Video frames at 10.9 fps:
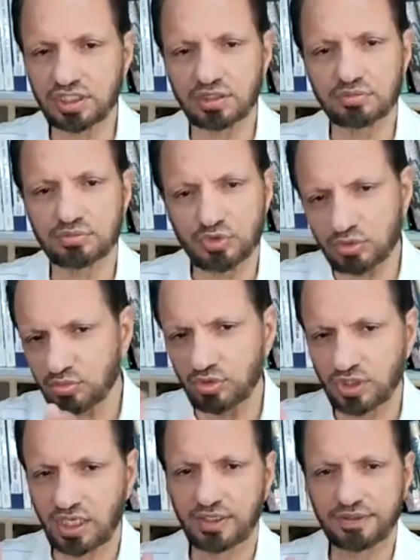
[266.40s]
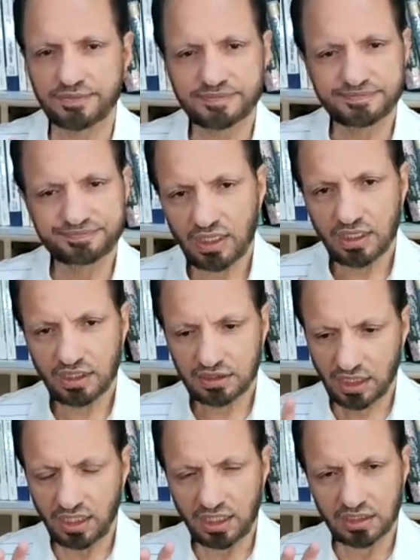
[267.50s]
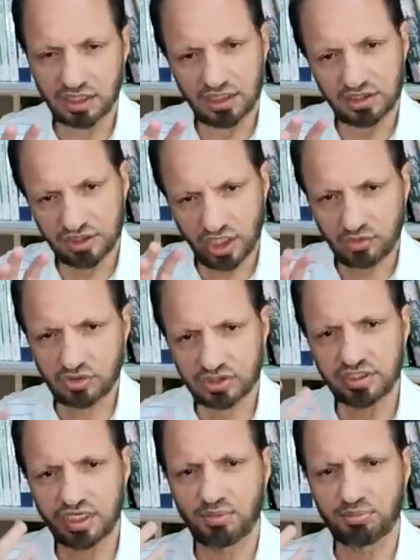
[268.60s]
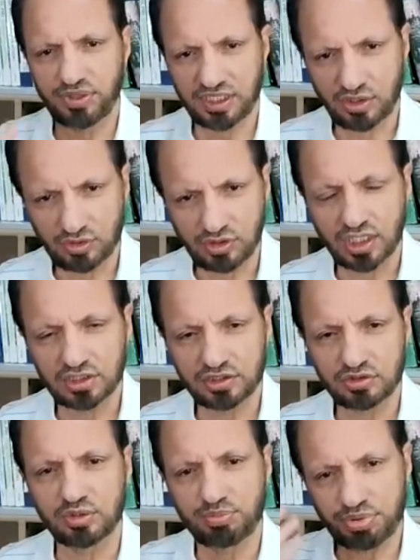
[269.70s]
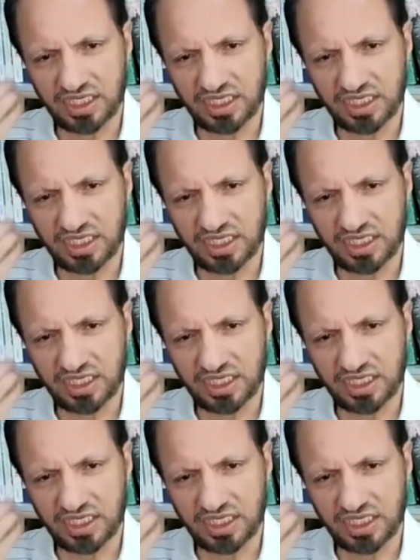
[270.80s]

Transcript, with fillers: से मुंह मोड़ा यहाँ कई शाखुल इस्लाम पैदा हो गया जिन्होंने